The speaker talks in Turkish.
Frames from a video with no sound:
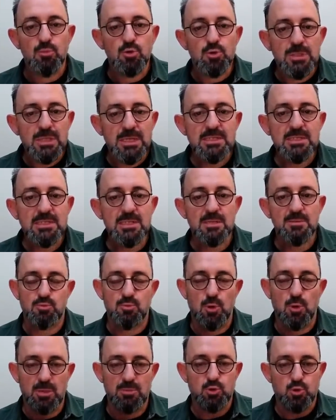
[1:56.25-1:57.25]
Bu nasıl
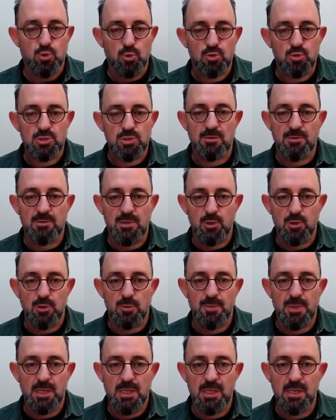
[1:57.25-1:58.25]
böyle bir sonuca varıyor
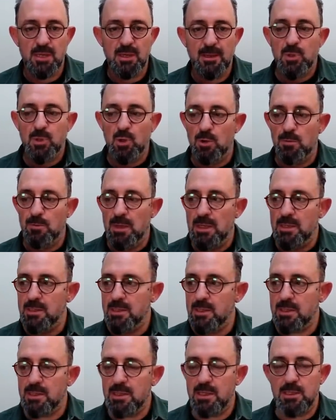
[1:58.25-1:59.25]
peki?
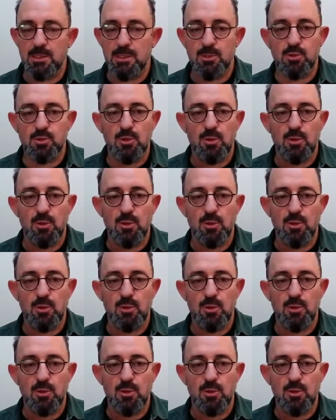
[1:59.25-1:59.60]
Normalde kedi,